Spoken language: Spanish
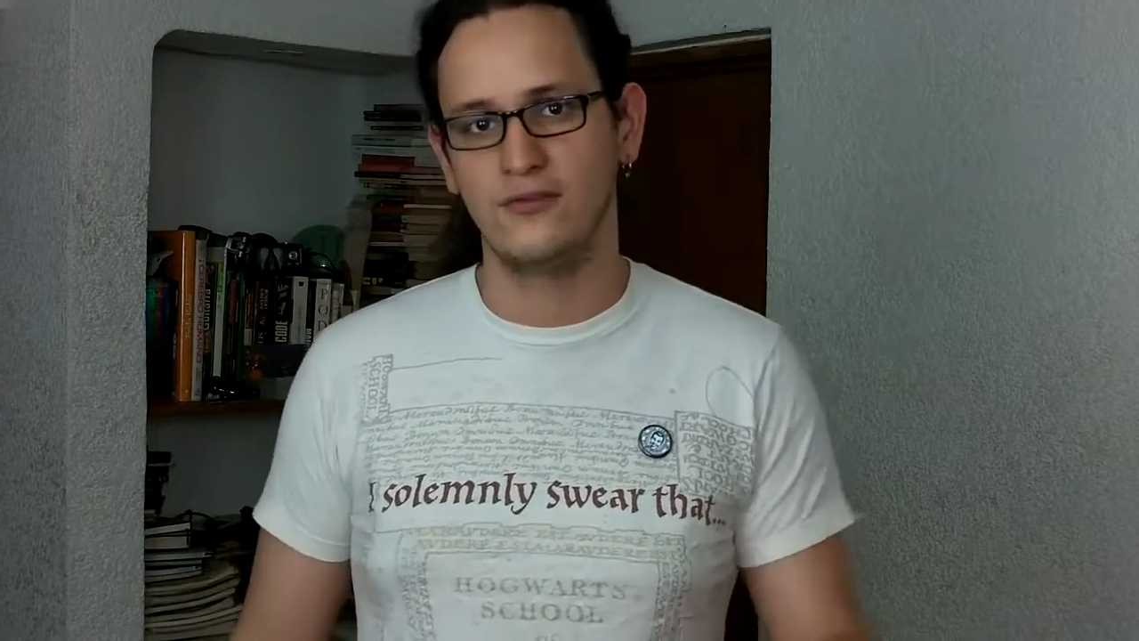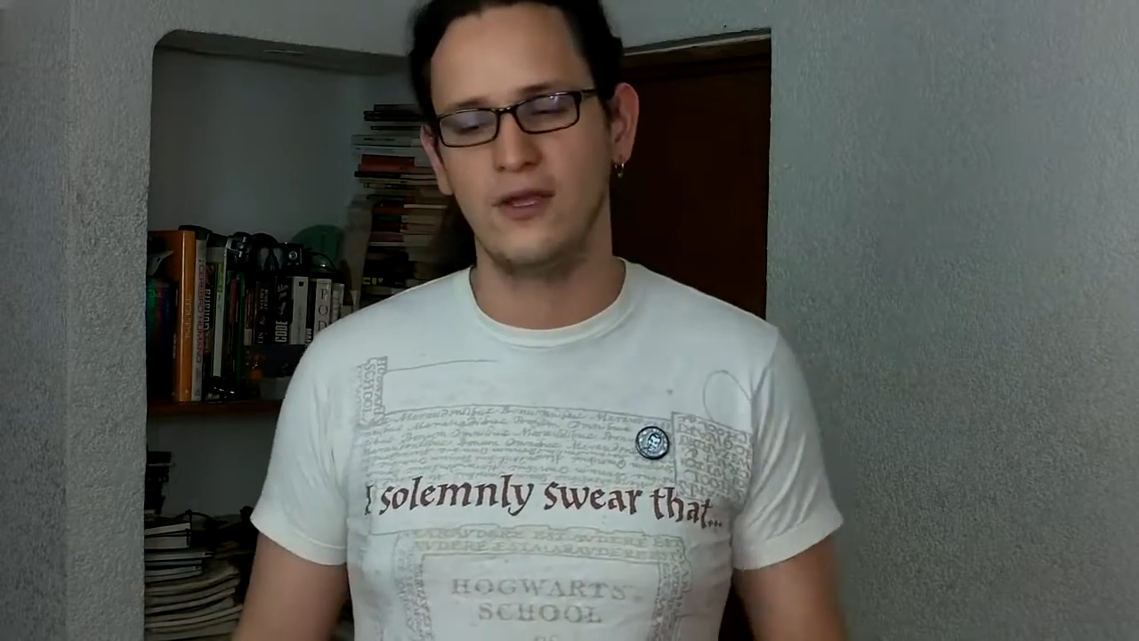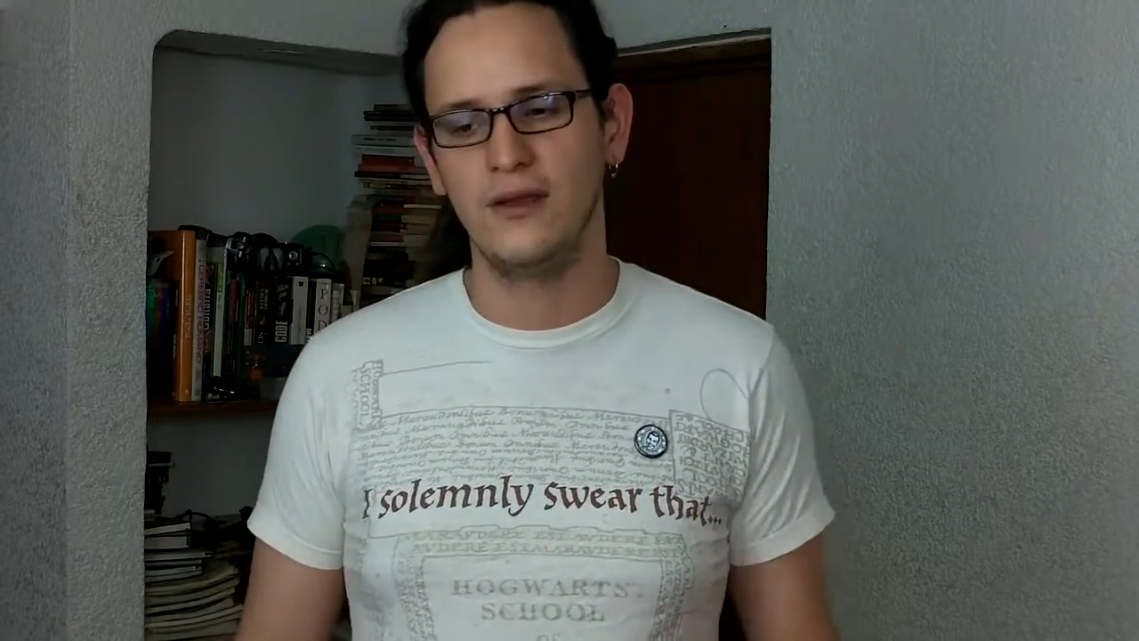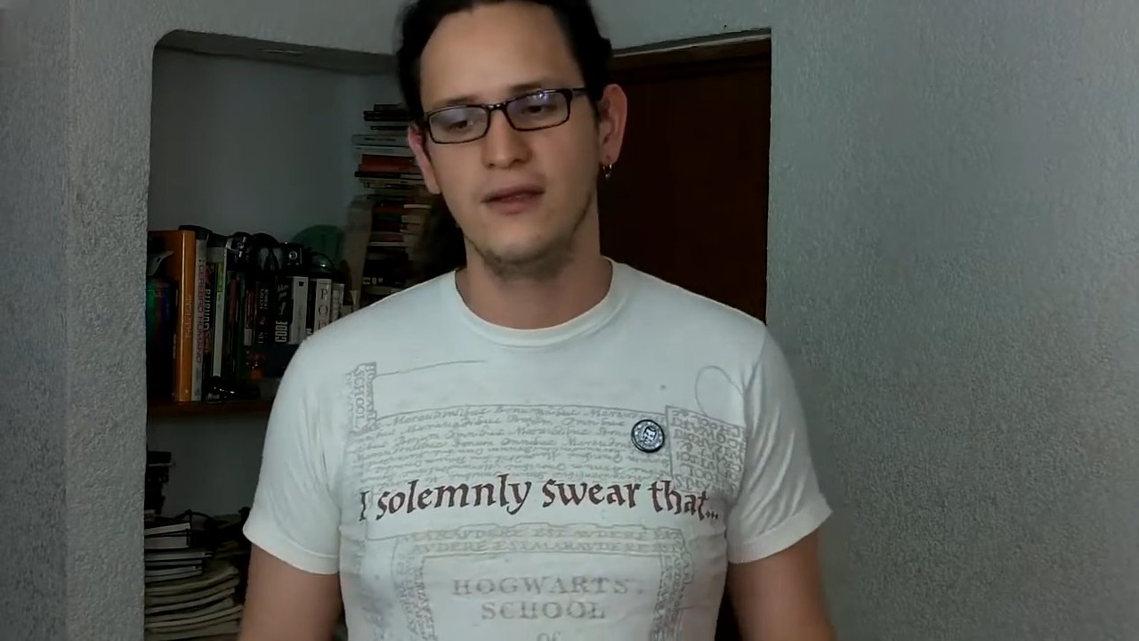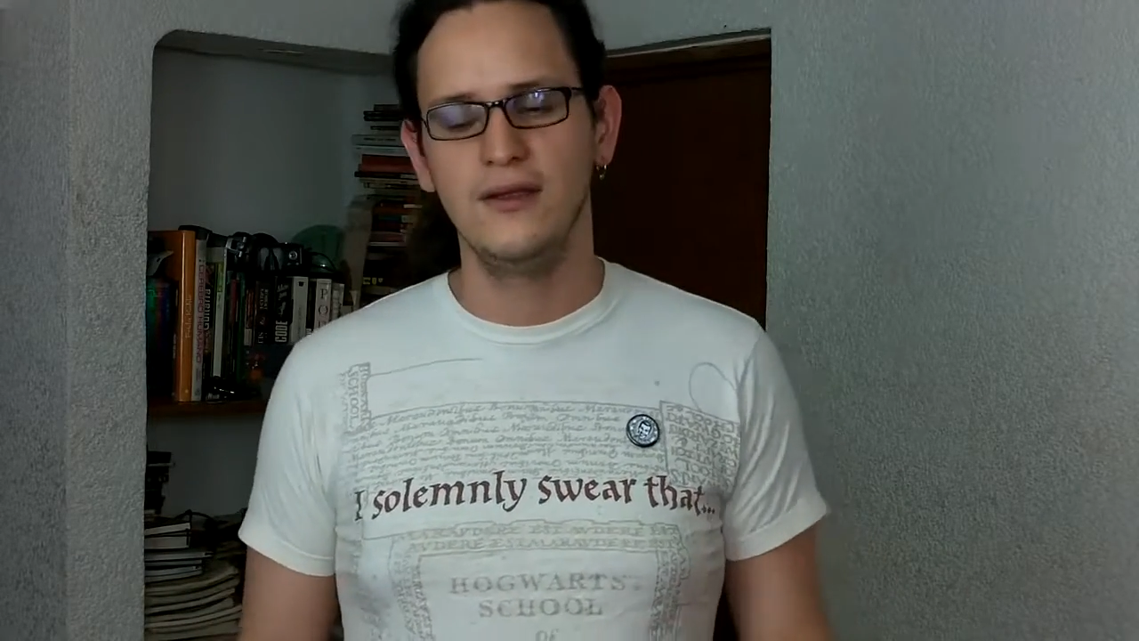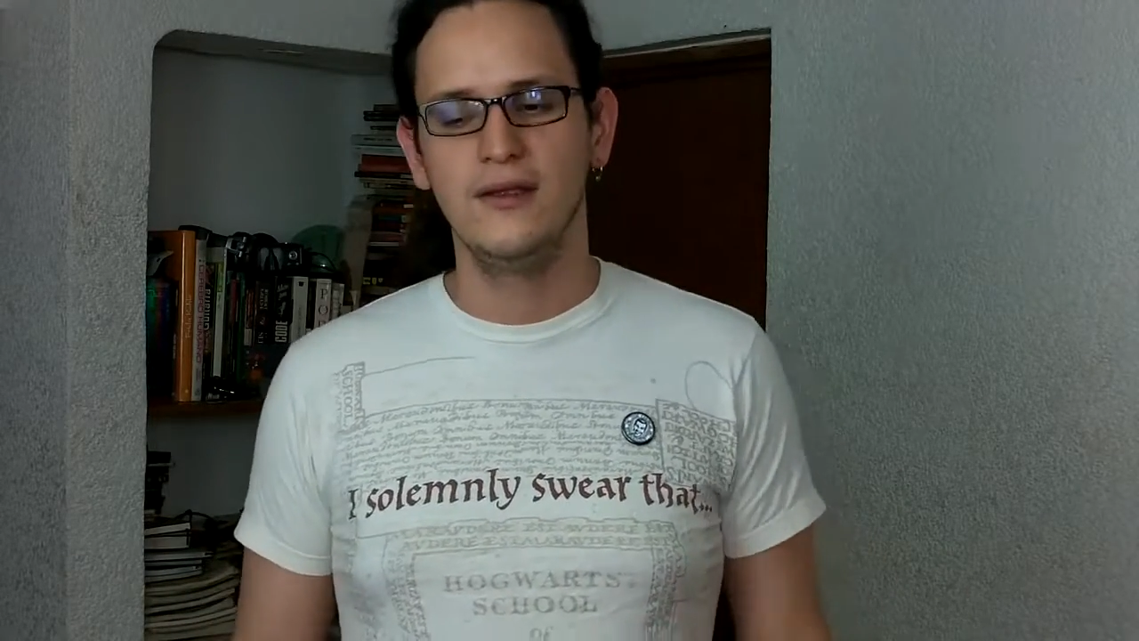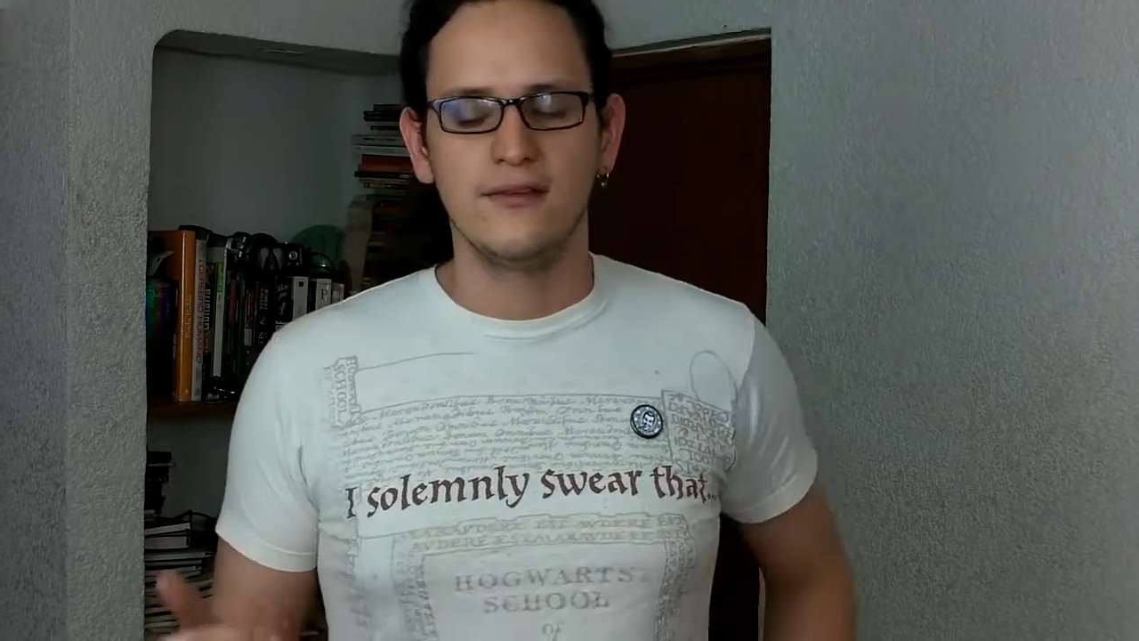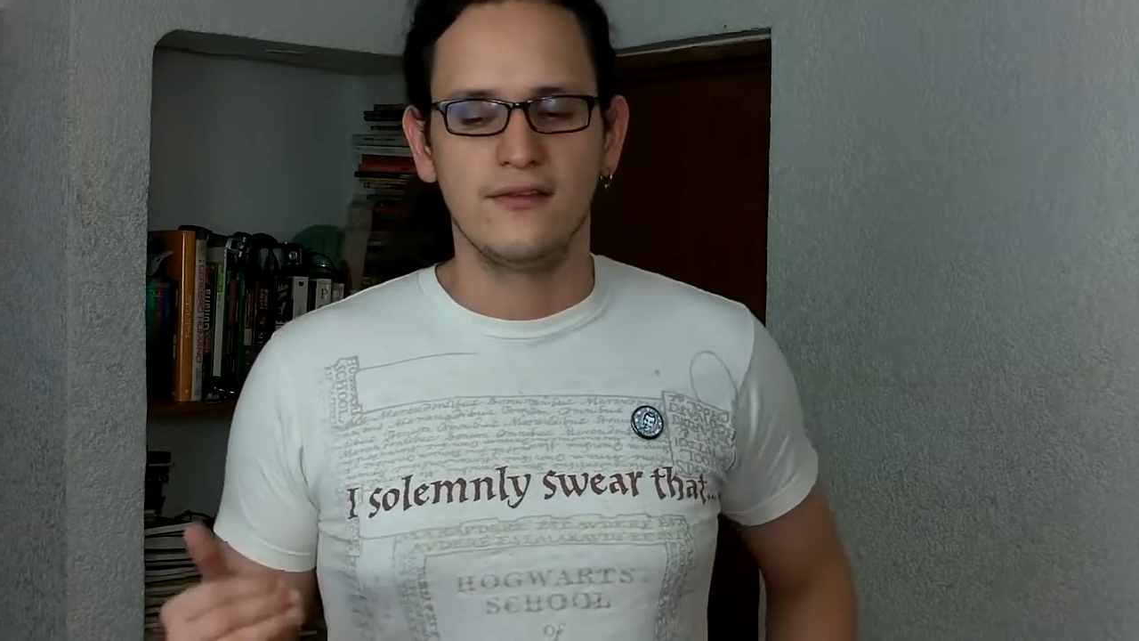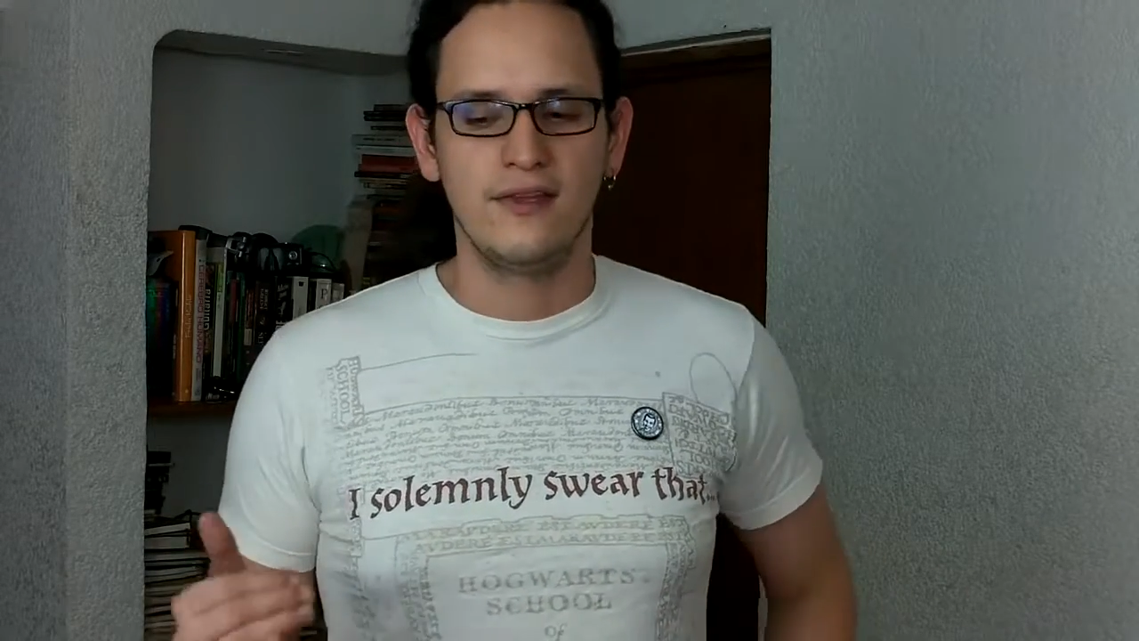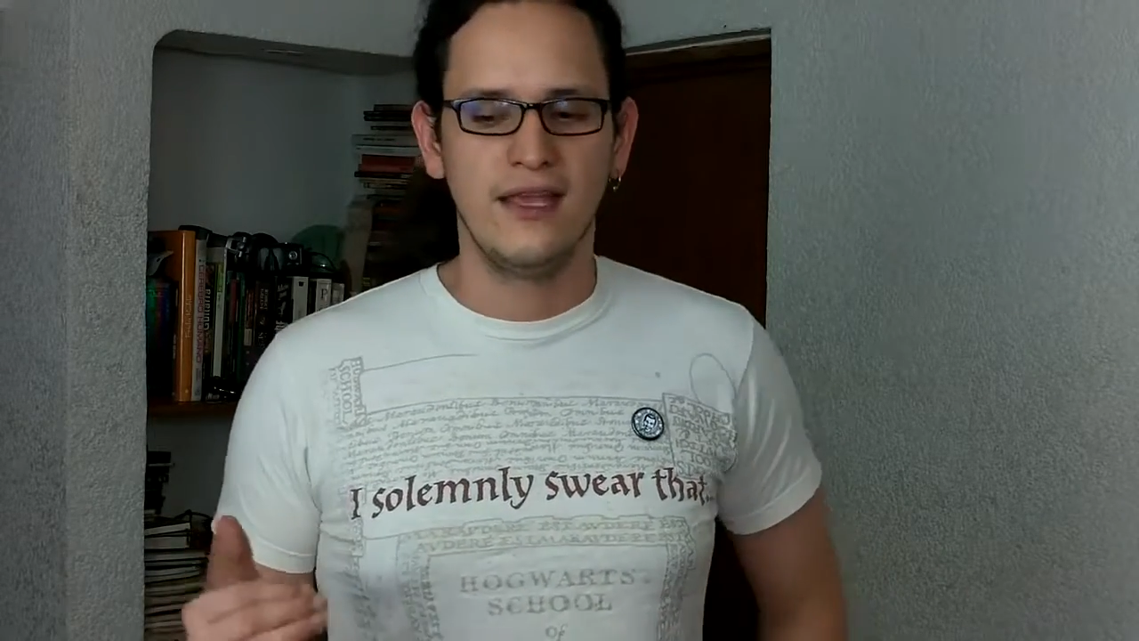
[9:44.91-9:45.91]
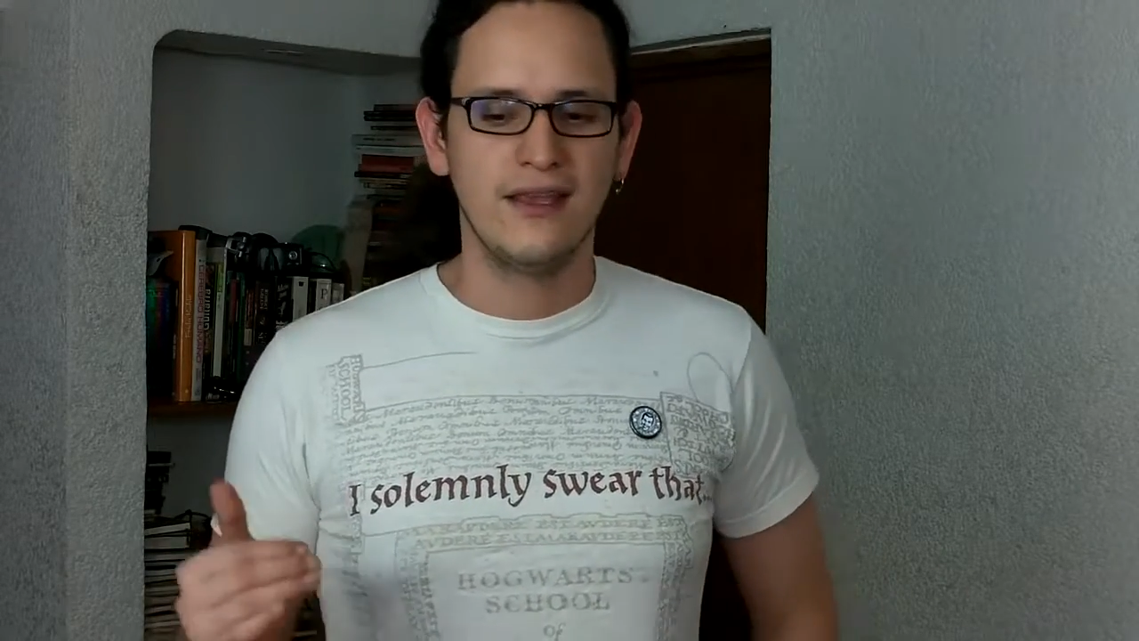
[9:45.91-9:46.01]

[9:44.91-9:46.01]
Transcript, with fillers: O sea, si